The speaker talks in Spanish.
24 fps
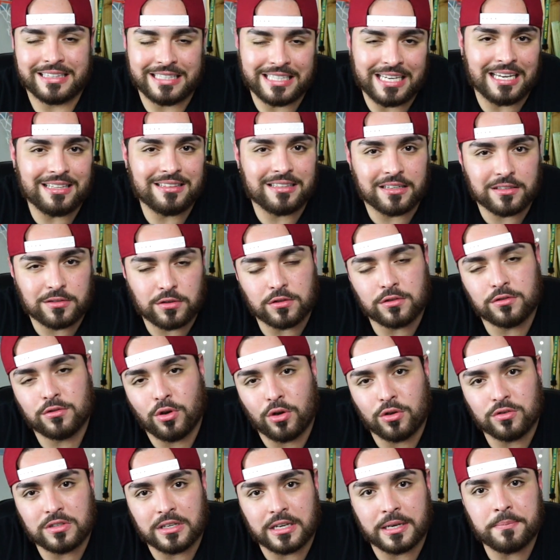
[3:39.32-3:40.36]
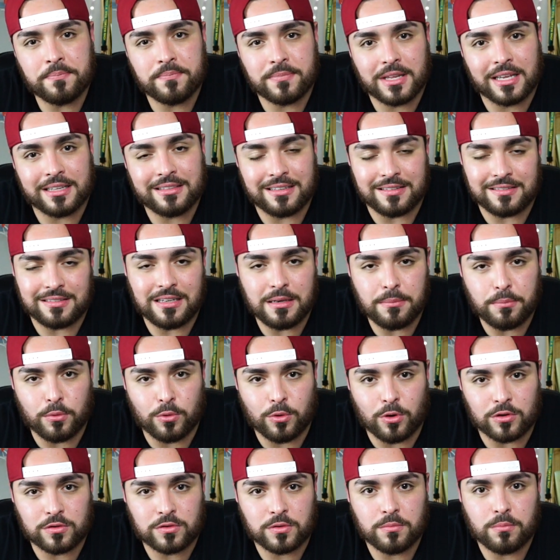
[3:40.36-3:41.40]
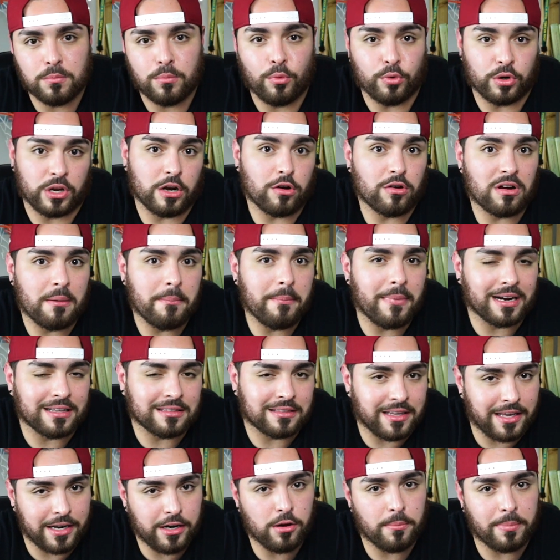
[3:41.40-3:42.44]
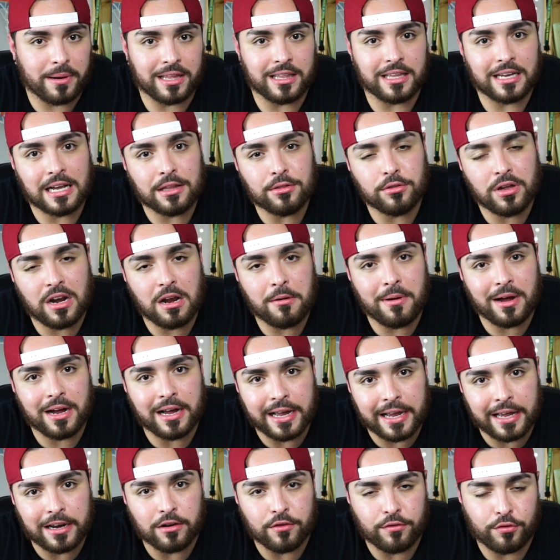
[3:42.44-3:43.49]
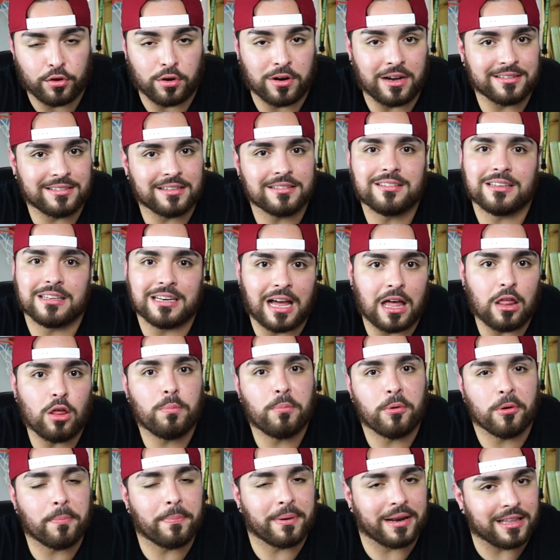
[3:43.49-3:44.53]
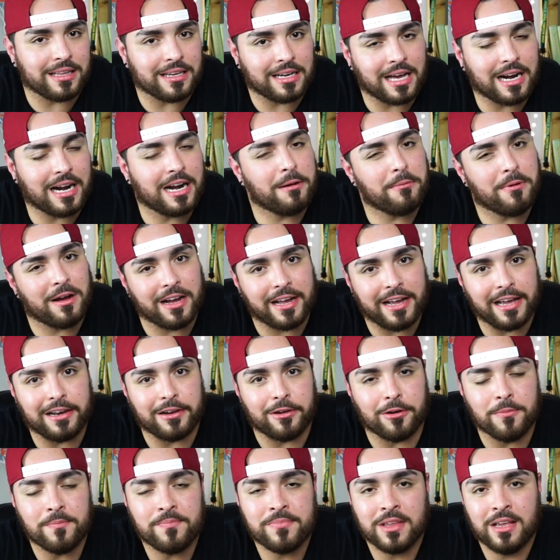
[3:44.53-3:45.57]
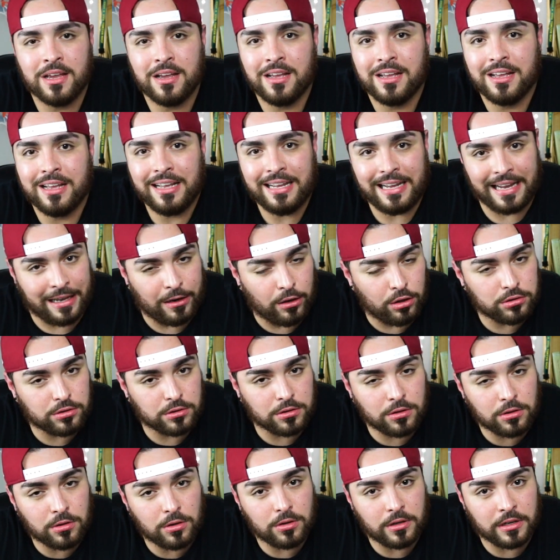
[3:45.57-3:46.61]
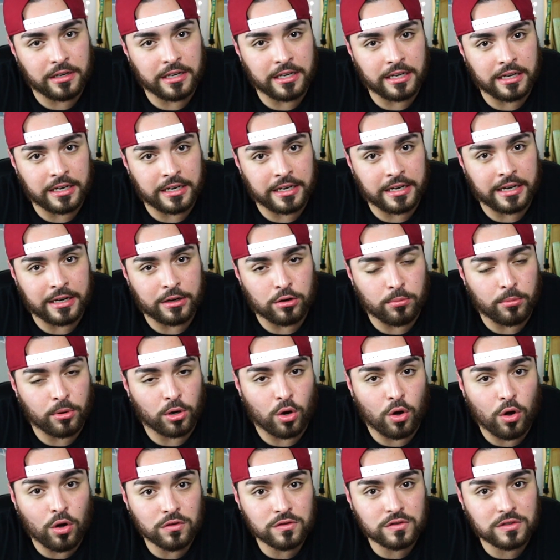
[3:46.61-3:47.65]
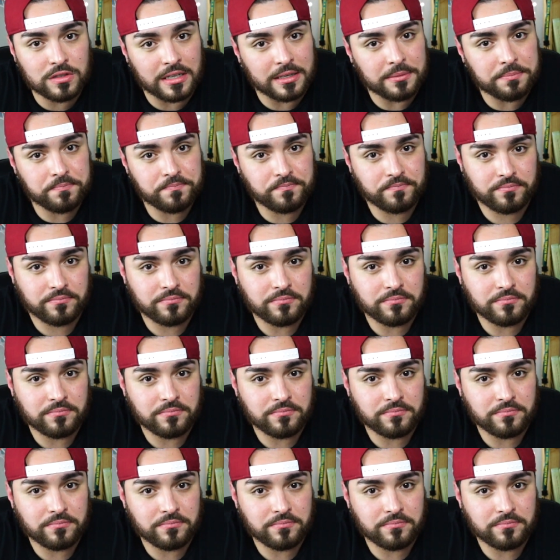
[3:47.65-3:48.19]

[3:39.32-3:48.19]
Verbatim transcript: 10 de esos 12 discípulos murieron en martirio predicando el Evangelio, fueron asesinados por predicar el Evangelio. El otro, eh, número 11,